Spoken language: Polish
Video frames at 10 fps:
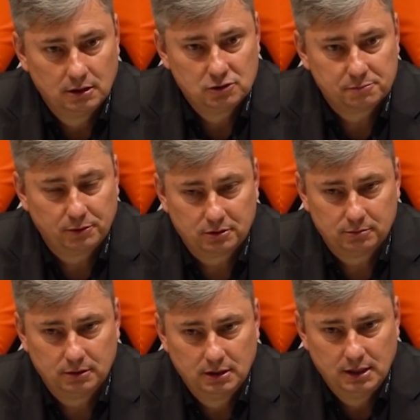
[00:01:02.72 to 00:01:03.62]

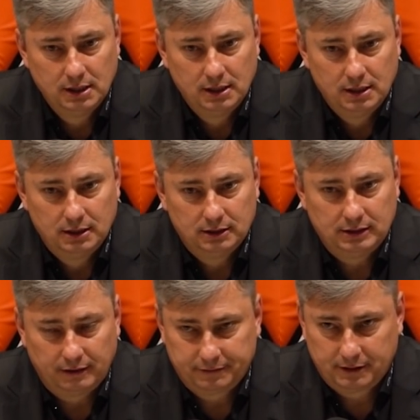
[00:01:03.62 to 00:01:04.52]
sporą
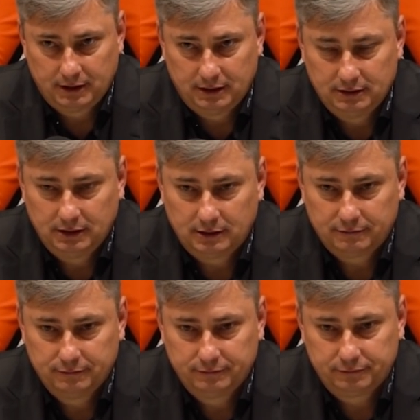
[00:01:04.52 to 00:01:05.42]
dawkę
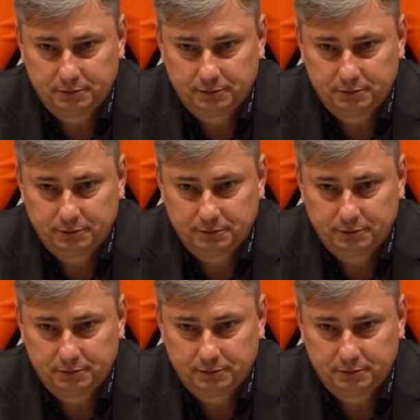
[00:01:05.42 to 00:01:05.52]
nerwów.